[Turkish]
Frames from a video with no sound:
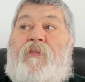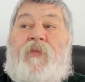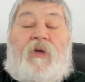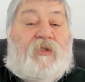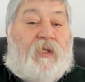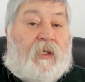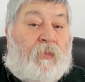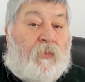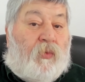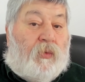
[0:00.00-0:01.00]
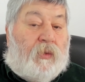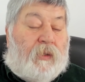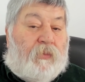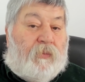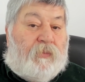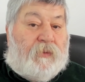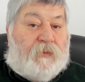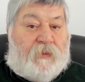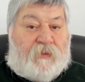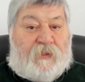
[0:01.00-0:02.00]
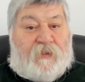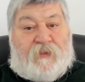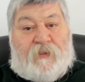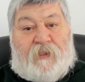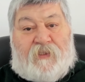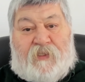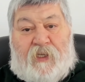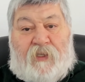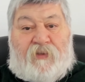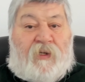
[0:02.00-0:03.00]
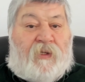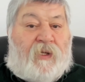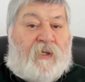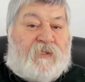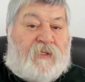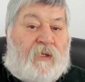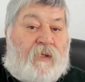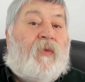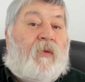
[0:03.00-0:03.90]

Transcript: işte İmamoğlu gibi bir esasında sağ tandanslı